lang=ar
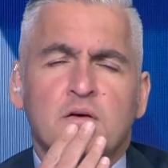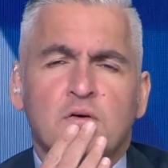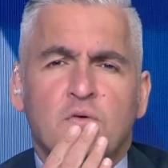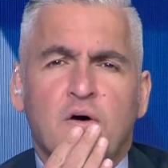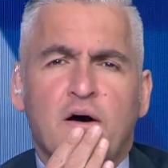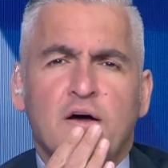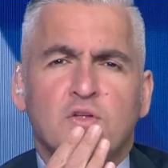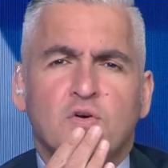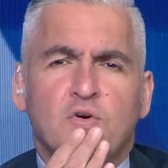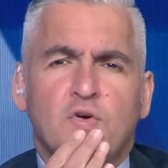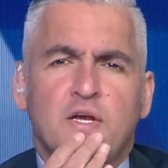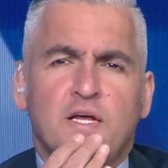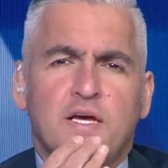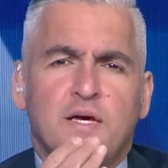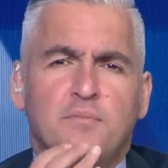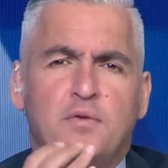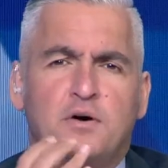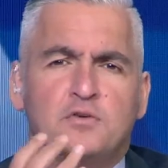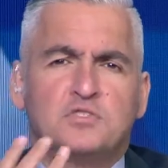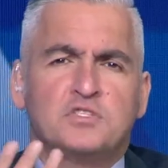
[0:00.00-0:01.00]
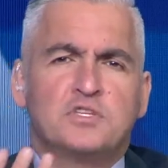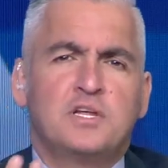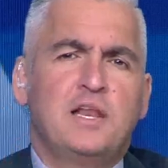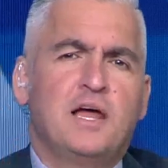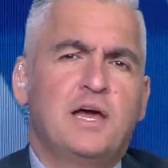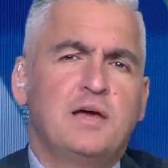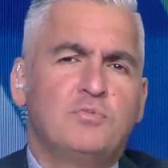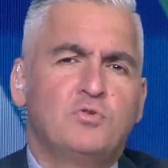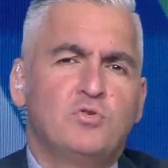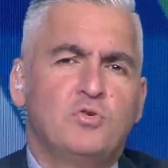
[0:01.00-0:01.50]
واحد يقول لي إيه، ما هو 60
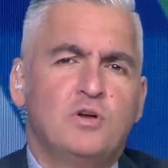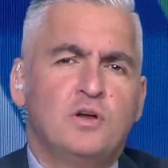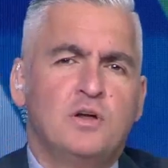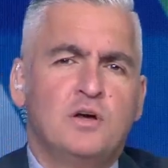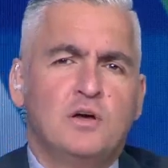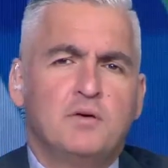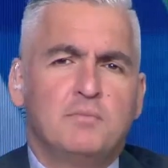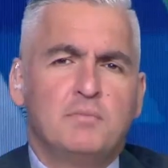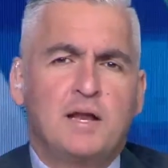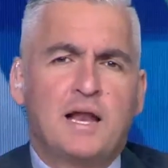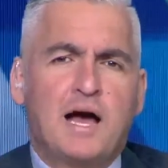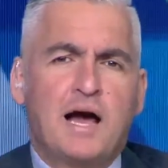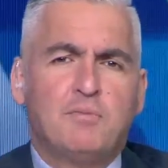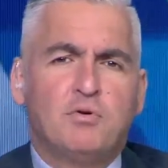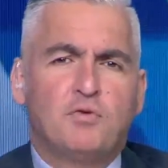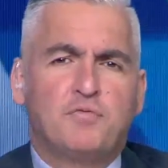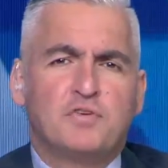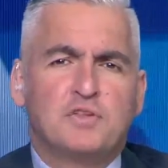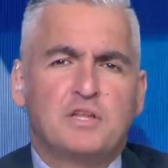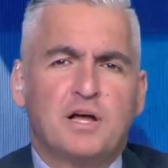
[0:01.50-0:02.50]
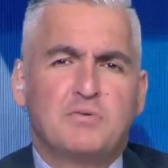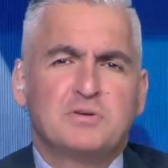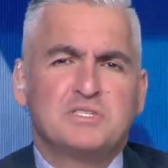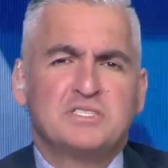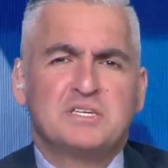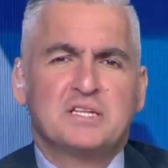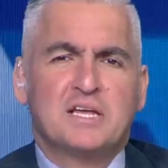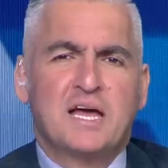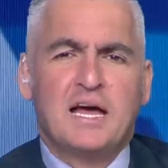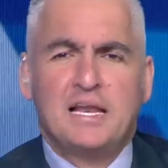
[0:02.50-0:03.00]
لعيب دول بيلعبوا في الدوري
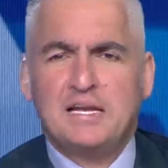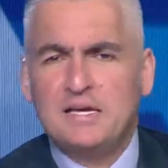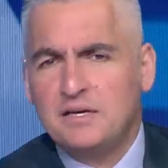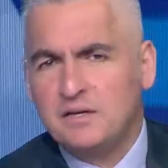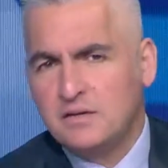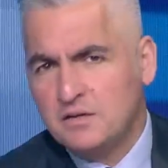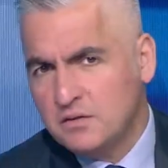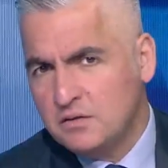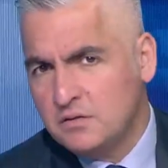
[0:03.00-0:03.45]
السنغالي